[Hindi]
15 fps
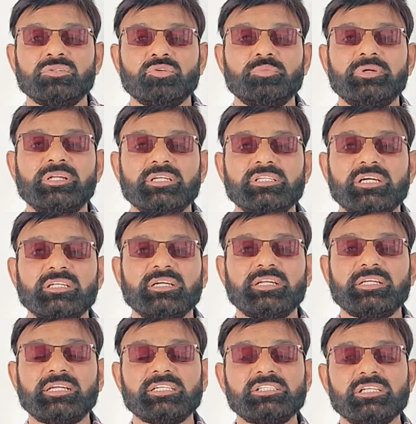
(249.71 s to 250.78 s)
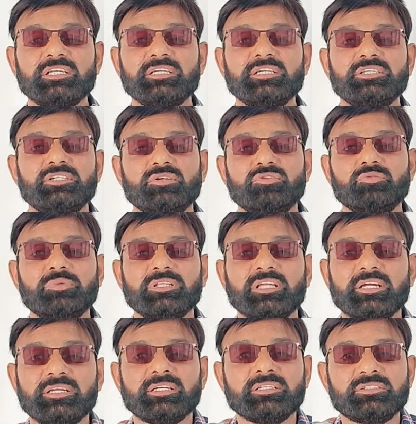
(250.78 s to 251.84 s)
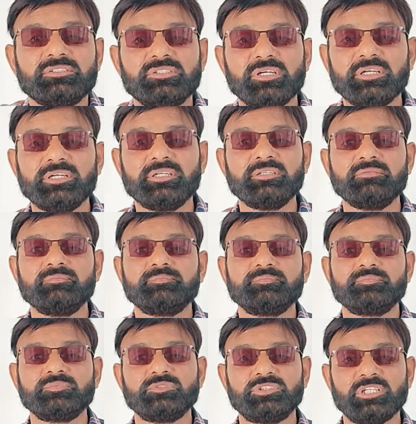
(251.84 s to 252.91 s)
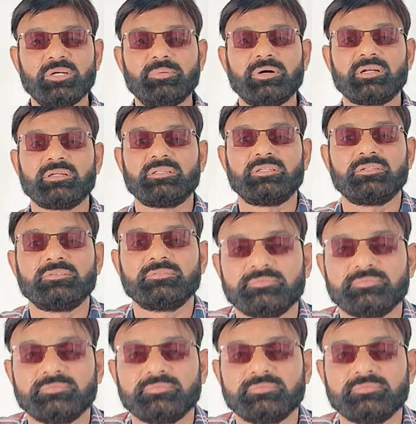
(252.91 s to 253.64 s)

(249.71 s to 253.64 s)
तो मेरी ये जानकारी कैसी लगी ज़रूर बताइए जय हिंद जय भारत